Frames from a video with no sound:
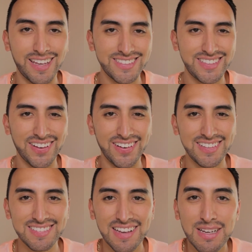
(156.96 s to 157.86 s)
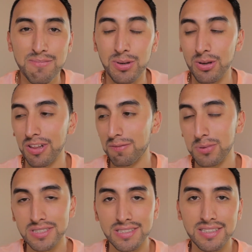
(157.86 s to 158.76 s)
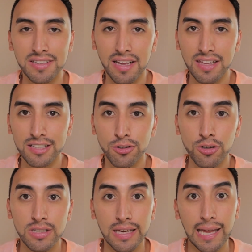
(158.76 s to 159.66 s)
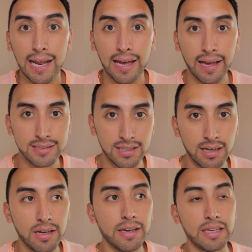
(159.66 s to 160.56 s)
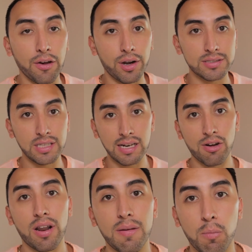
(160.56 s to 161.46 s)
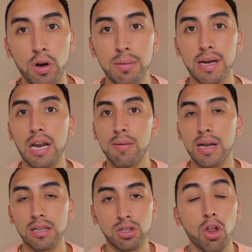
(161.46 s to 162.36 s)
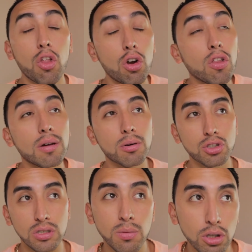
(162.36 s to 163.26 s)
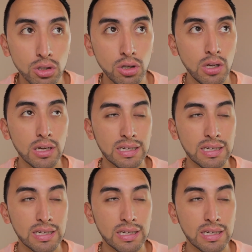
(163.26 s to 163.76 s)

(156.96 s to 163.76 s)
canciones, pero después de ese trayecto llegué a la casa y ahora sí era hora de ponerme a grabar todo lo de voz y voto,